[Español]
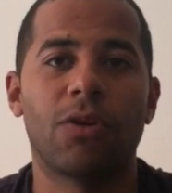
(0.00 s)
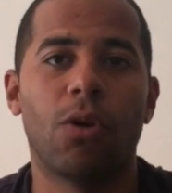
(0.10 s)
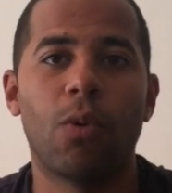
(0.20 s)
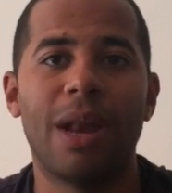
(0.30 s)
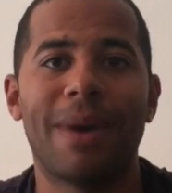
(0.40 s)
con
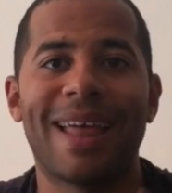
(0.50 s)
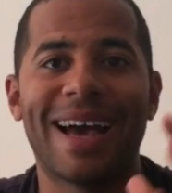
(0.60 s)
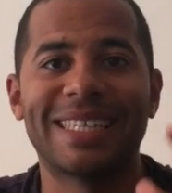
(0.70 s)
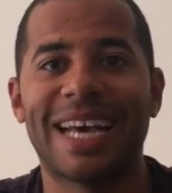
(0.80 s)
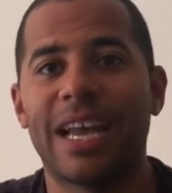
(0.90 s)
lo cual
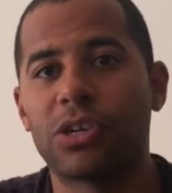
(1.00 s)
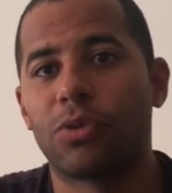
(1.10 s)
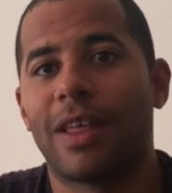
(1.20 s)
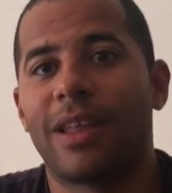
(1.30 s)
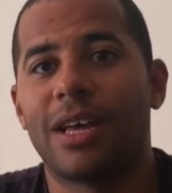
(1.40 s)
Madagascar es
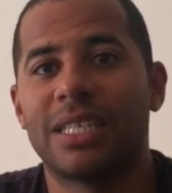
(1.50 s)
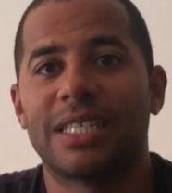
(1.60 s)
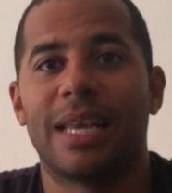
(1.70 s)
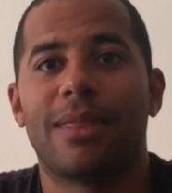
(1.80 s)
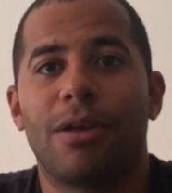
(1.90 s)
una de las
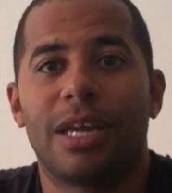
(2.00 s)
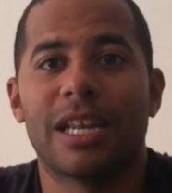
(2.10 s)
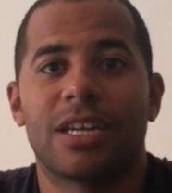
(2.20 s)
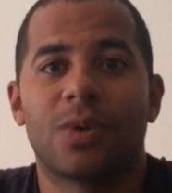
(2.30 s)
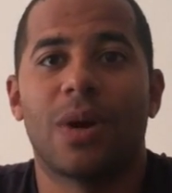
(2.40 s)
selecciones
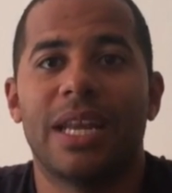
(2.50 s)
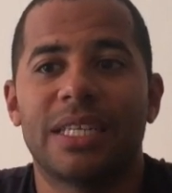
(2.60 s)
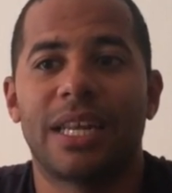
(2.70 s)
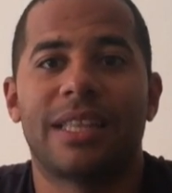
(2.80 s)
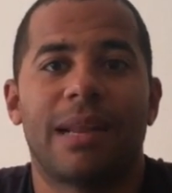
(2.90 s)
a las cuales le